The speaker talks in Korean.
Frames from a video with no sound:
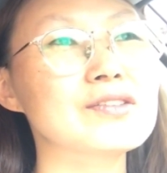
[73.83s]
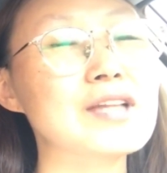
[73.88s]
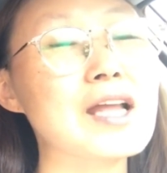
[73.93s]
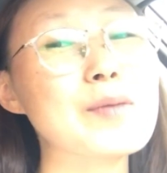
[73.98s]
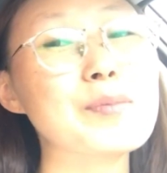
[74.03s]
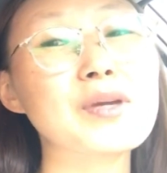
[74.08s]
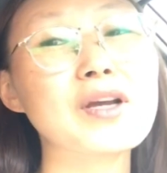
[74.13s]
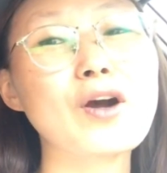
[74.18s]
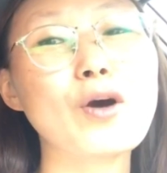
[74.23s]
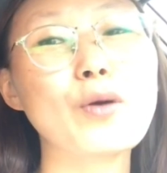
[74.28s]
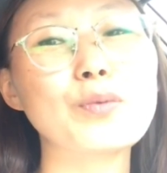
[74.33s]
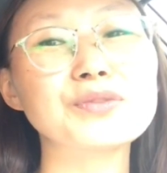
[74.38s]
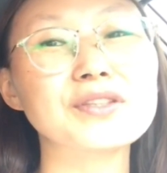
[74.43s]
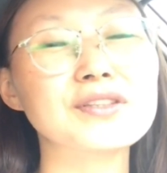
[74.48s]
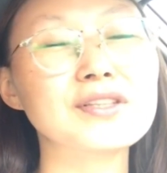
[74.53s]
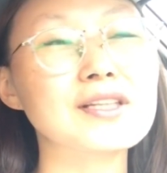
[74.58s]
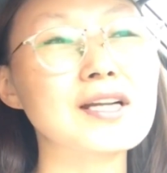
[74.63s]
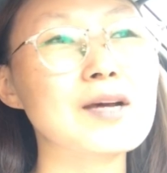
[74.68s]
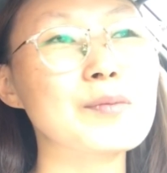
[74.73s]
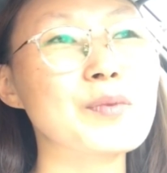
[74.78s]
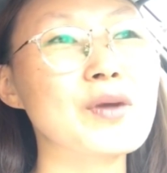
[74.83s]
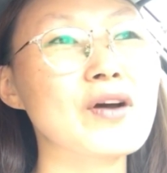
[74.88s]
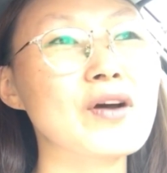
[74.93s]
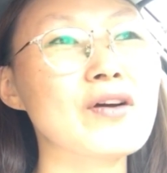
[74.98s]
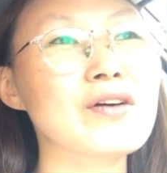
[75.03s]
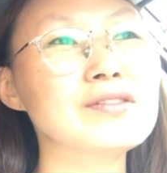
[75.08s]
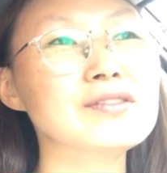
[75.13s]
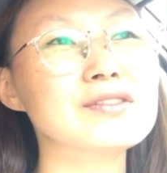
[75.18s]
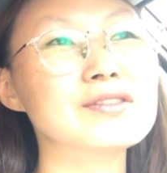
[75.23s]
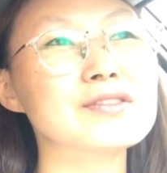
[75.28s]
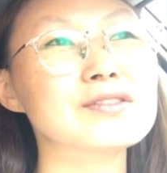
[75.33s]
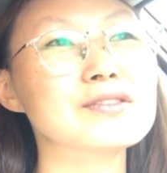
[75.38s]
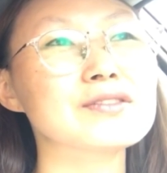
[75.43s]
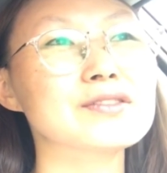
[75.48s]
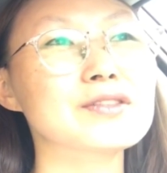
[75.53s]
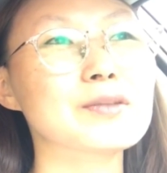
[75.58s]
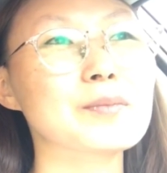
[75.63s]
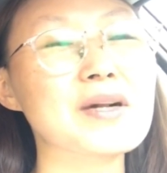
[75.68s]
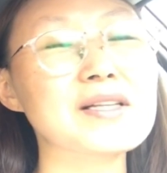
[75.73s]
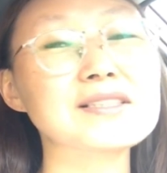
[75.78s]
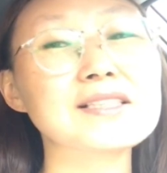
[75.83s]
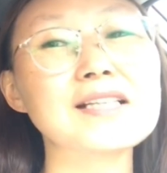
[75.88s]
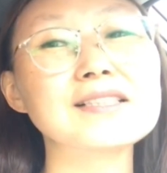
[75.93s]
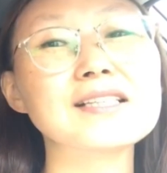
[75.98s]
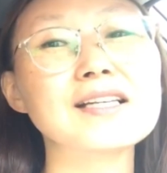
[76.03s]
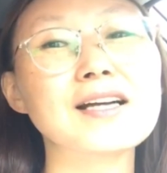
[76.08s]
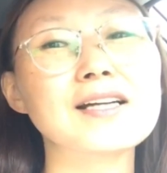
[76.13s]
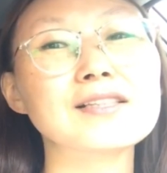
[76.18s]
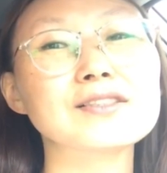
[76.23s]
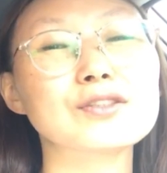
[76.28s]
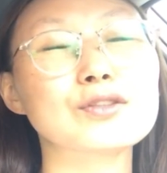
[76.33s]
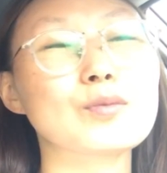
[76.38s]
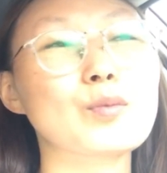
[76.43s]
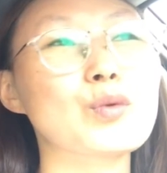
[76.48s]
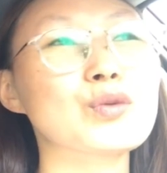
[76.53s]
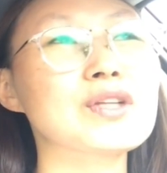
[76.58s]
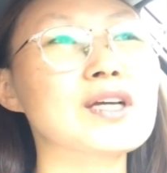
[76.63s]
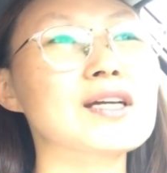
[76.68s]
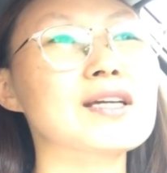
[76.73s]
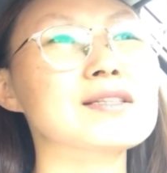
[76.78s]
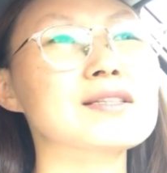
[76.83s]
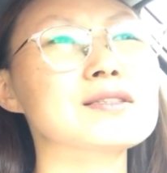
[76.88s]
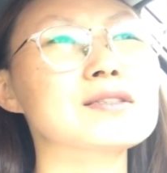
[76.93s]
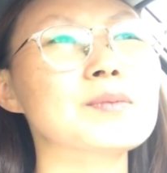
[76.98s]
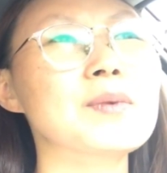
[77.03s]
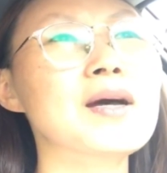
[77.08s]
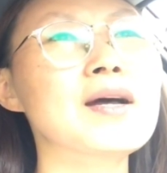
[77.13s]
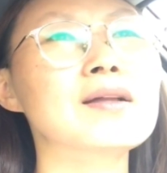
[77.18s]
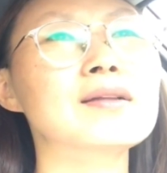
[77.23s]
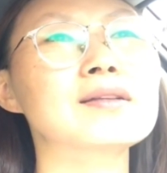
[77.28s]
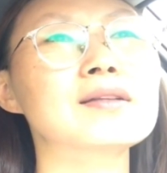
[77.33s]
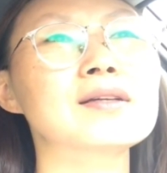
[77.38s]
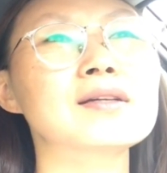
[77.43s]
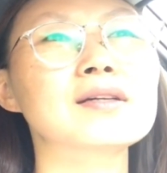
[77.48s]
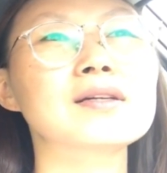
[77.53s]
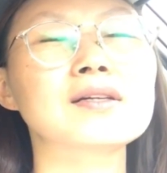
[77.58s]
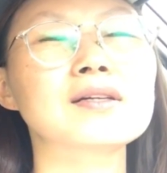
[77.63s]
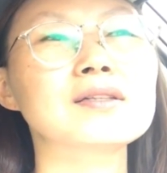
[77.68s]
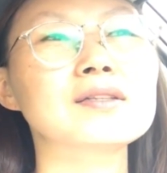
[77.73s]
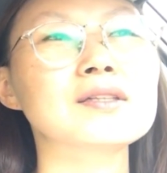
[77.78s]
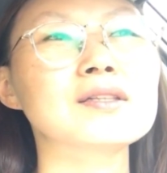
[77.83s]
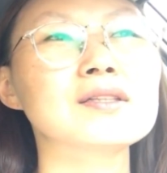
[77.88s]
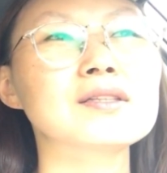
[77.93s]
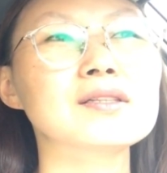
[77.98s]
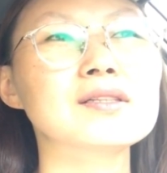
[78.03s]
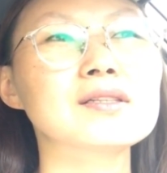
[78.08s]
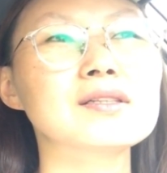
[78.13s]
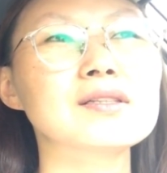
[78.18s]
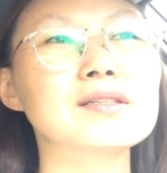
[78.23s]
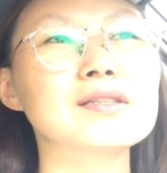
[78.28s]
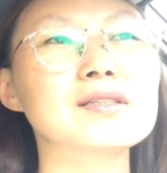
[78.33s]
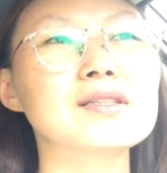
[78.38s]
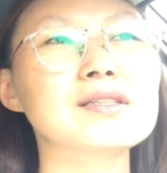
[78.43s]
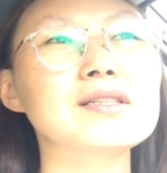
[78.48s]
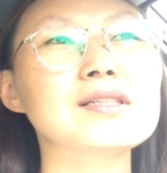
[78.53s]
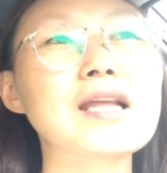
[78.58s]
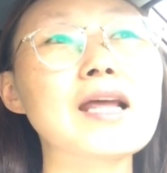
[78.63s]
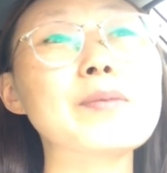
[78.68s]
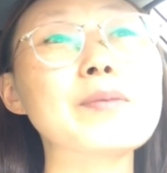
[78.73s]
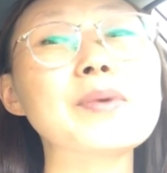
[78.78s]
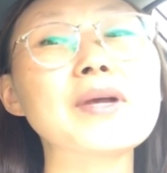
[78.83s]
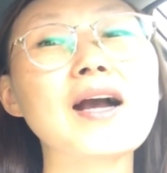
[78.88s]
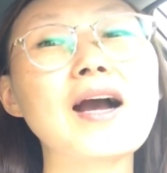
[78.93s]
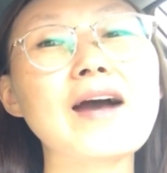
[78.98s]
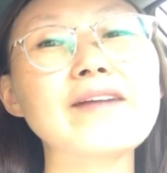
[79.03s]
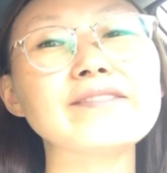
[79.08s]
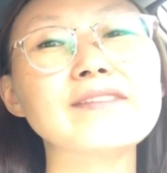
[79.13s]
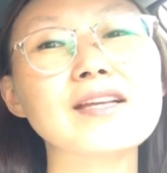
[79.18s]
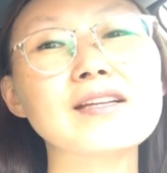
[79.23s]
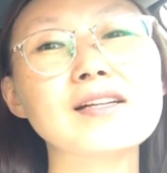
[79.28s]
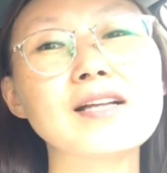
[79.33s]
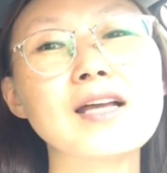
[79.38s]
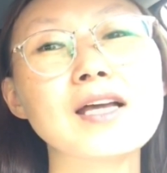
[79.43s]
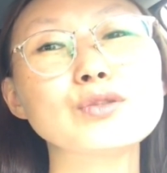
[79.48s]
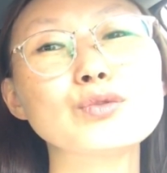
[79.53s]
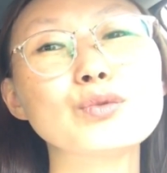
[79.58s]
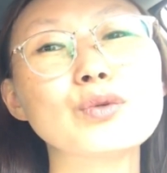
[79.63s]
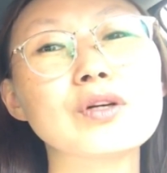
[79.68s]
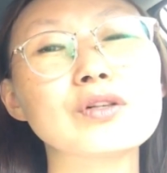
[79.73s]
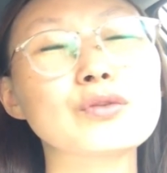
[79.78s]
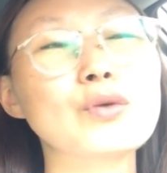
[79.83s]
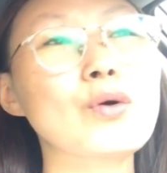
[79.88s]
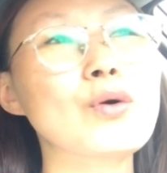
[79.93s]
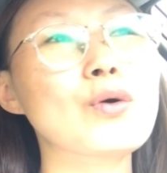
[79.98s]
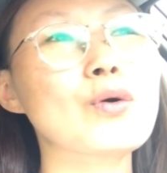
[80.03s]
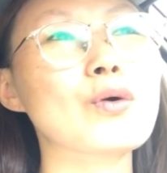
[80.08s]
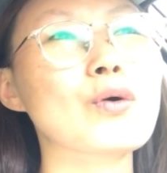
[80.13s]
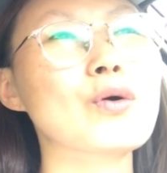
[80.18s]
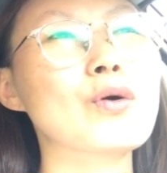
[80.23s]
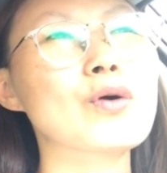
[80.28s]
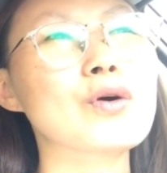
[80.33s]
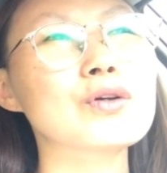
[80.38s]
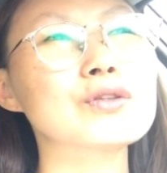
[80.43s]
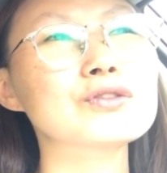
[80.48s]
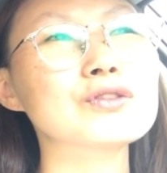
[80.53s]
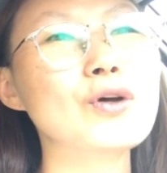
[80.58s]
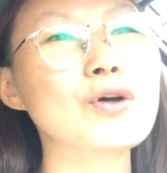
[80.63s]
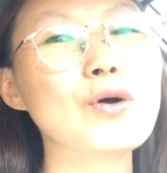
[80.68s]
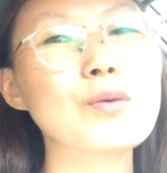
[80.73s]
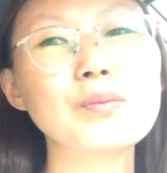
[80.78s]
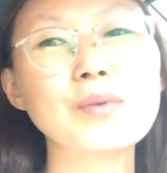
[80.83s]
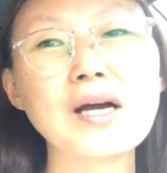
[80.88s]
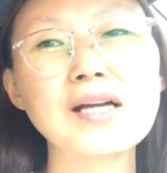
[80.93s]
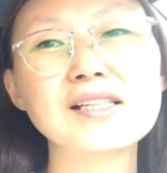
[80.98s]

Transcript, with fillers: 내비가 없었더라면 정말 찾아가지도 못하겠지만 이 내비가 안내를 해주어도 처음